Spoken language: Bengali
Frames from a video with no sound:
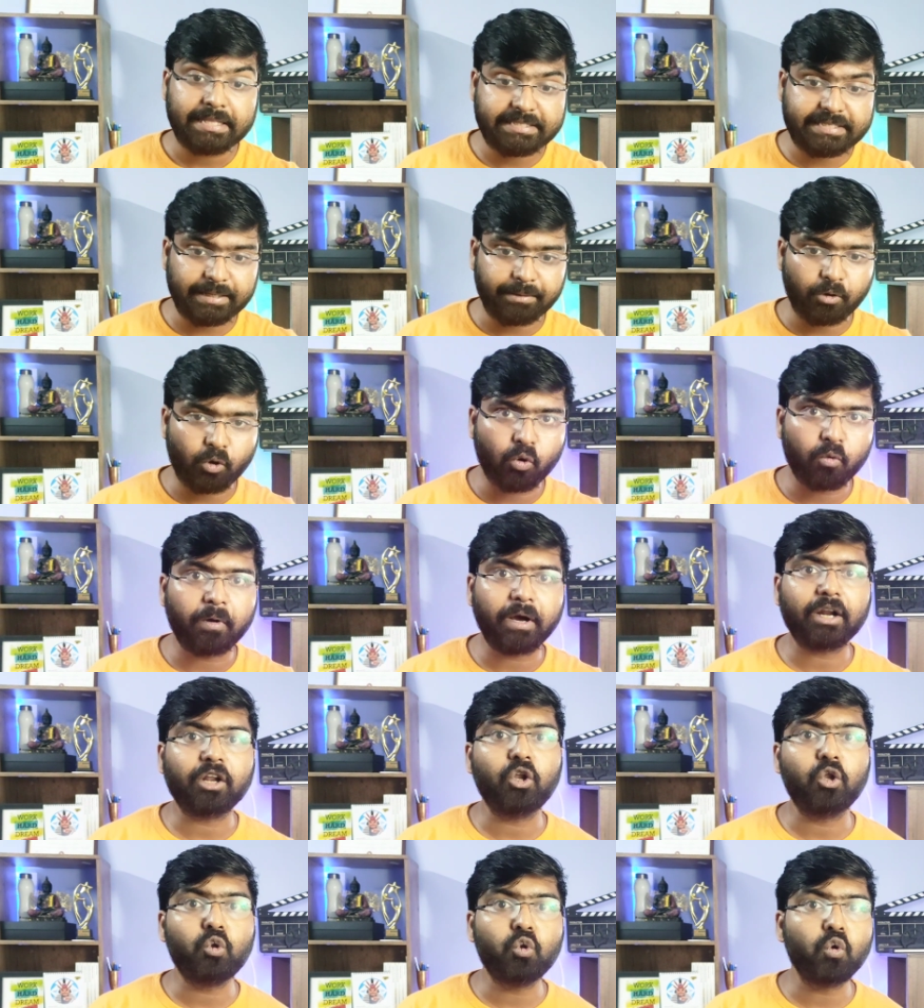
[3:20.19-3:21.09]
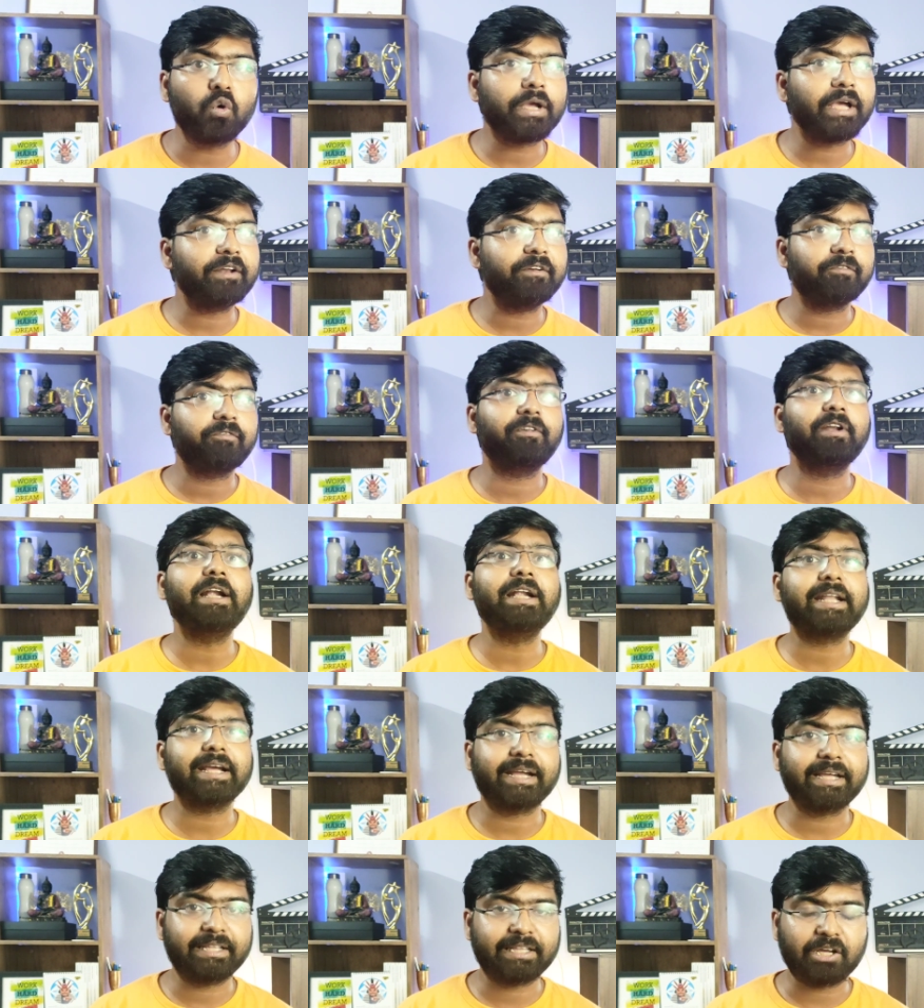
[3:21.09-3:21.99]
যে ওভারঅল লুক অ্যান্ড
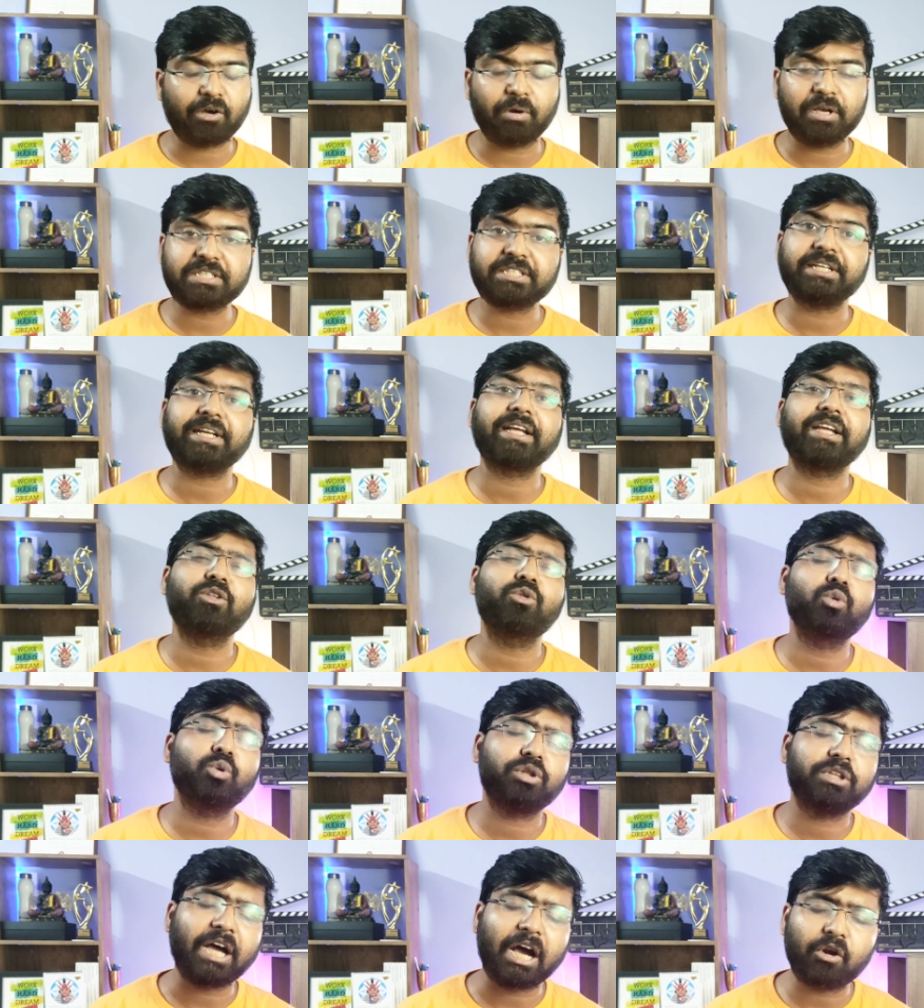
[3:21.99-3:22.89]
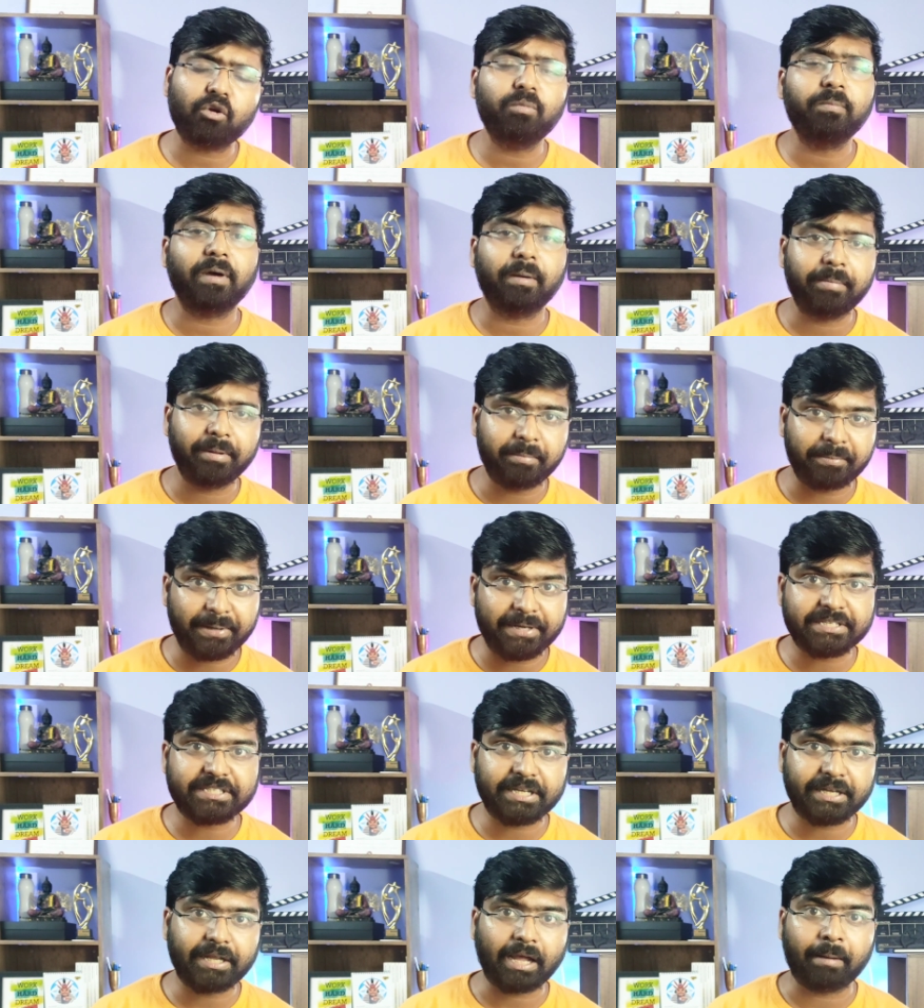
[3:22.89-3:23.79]
ফিলটাকে দেওয়া সেটা কিন্তু দারুণভাবে
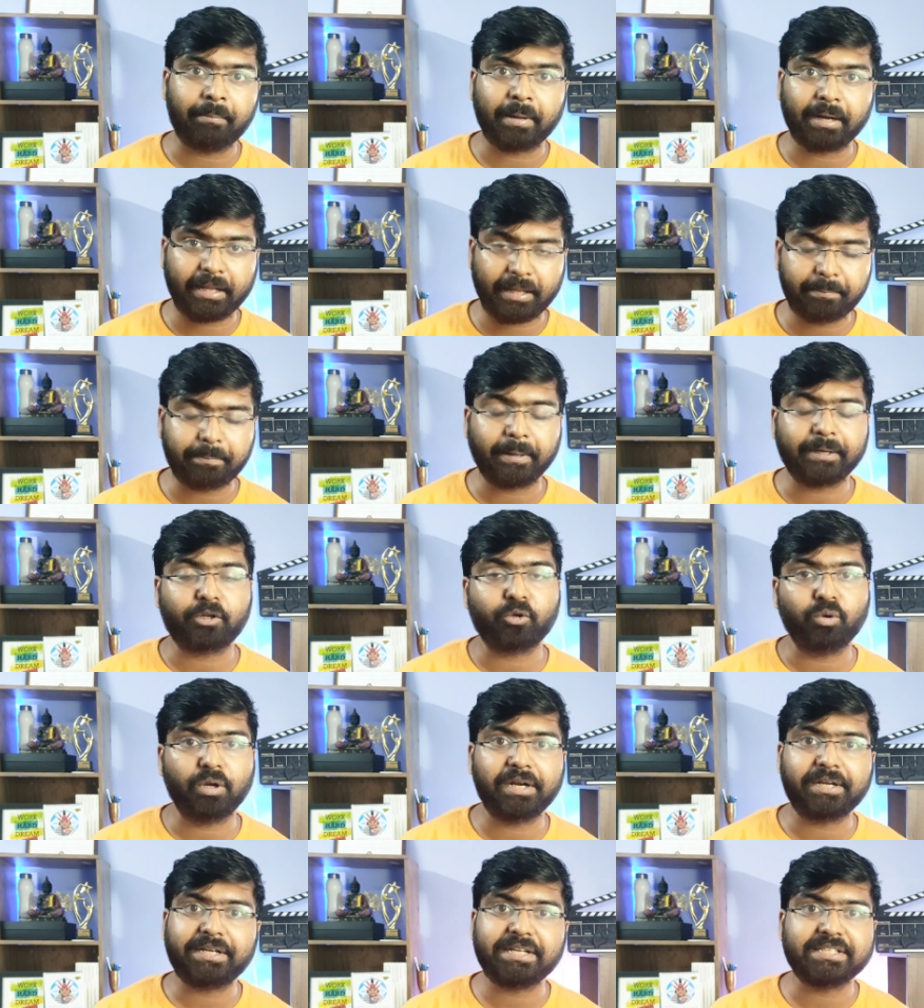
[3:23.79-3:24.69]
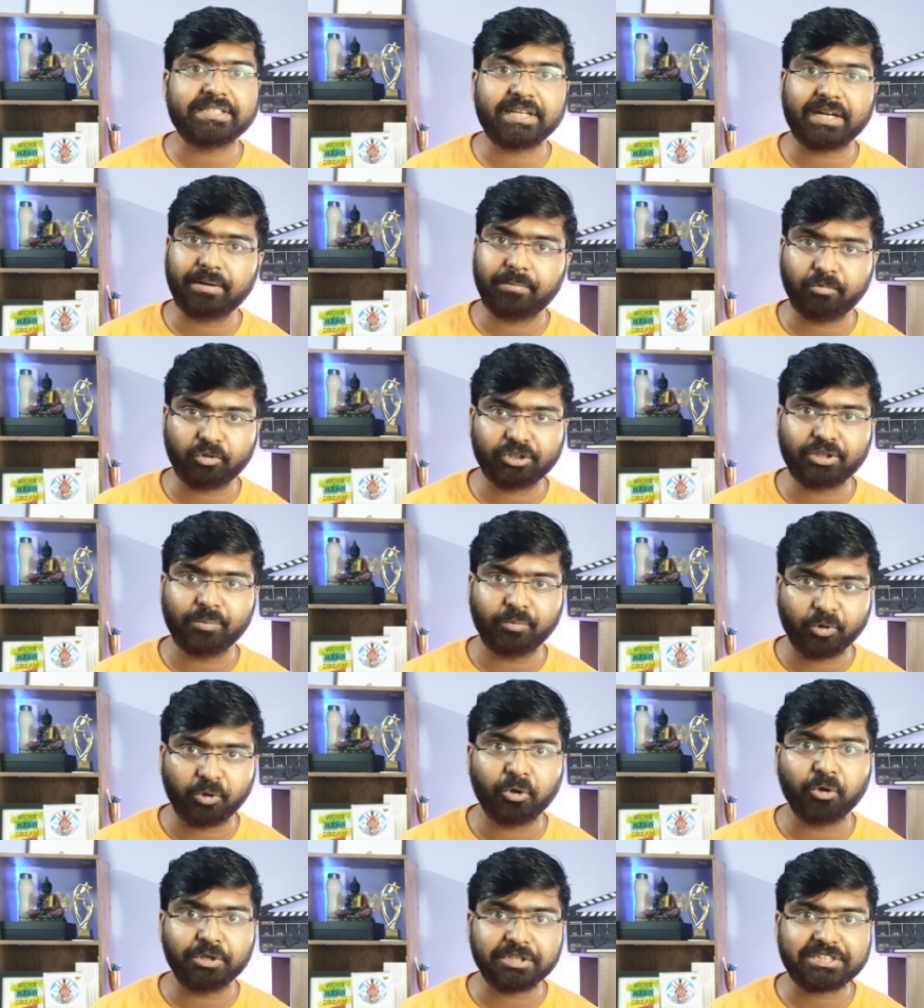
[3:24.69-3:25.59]
মির্জাই আমার এই পার্টিকুলার টিজারের মধ্যে
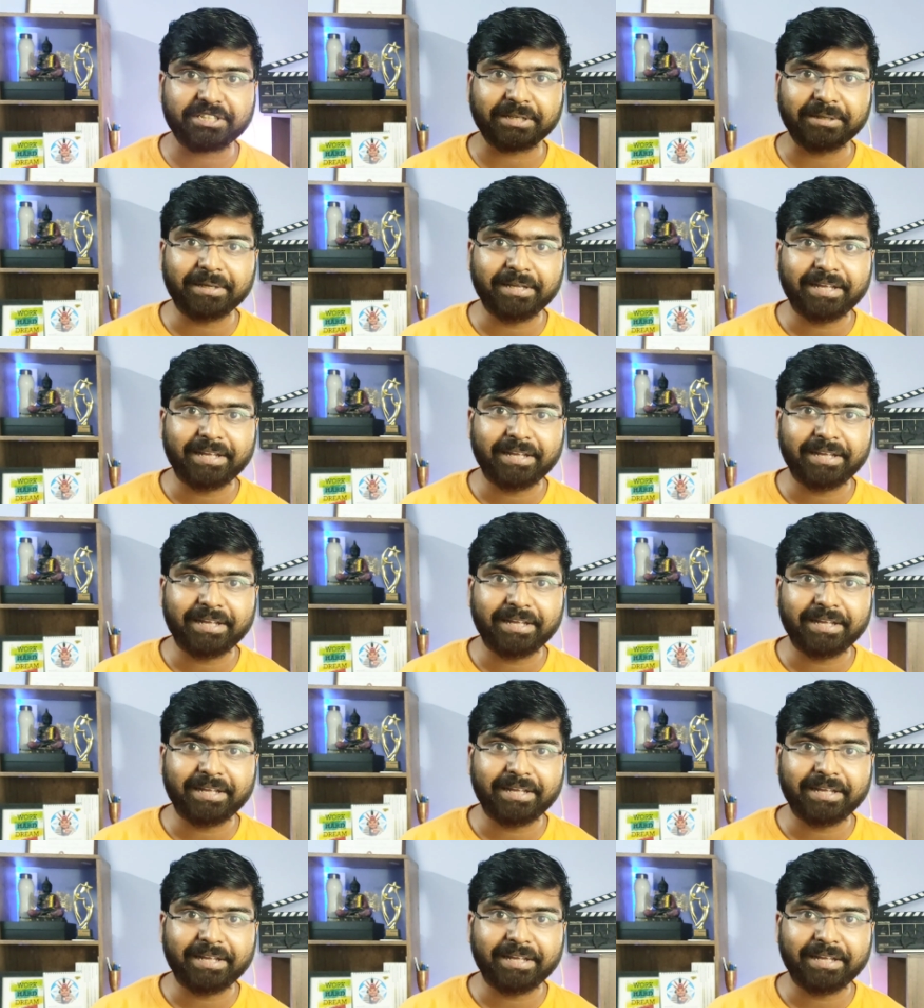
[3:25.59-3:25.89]
মনে হয়েছে